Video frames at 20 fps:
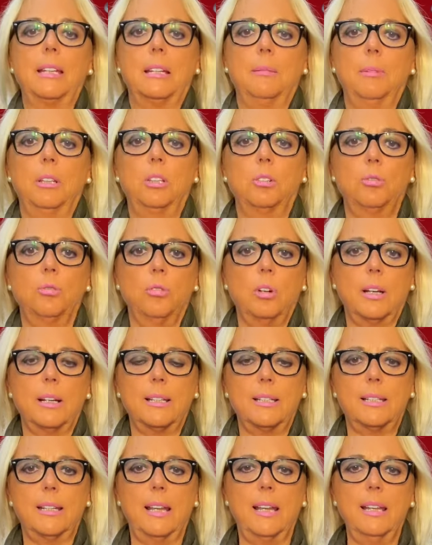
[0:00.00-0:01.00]
si metes un
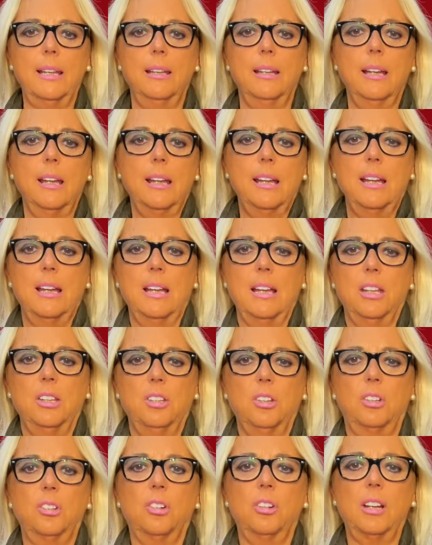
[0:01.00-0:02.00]
jersey
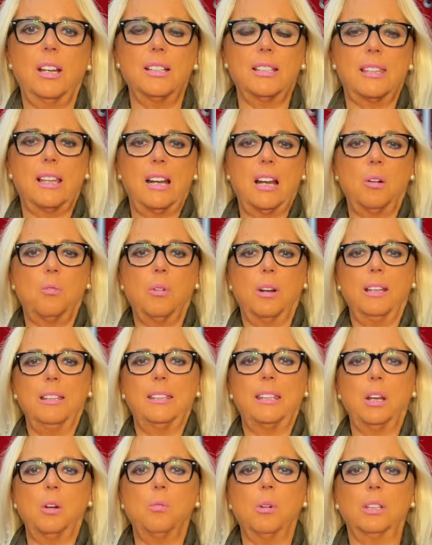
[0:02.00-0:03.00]
yo creo que hasta la
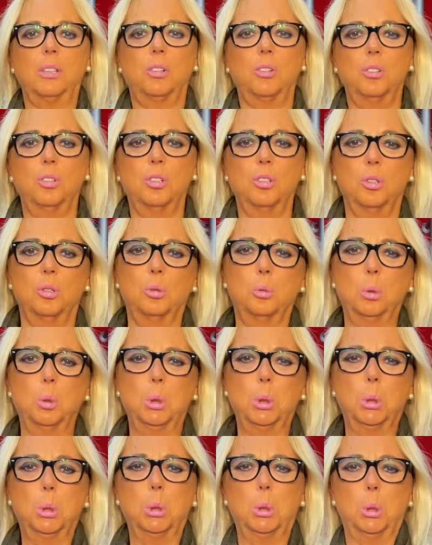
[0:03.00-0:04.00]
44... Uh,
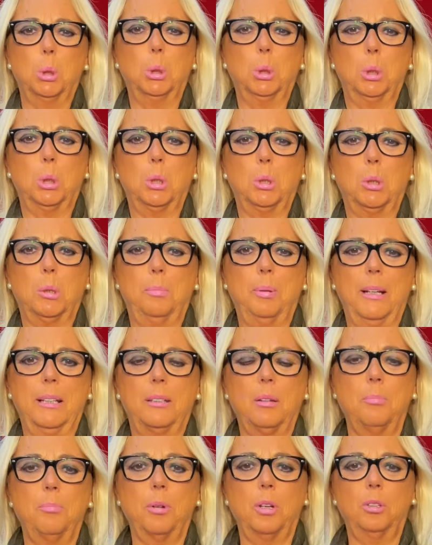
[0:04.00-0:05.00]

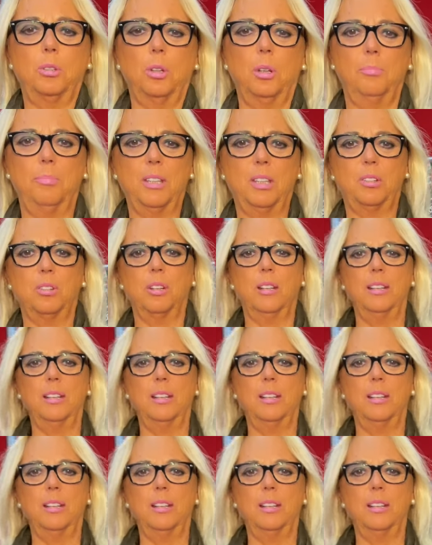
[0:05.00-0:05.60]
un poquito de pecho,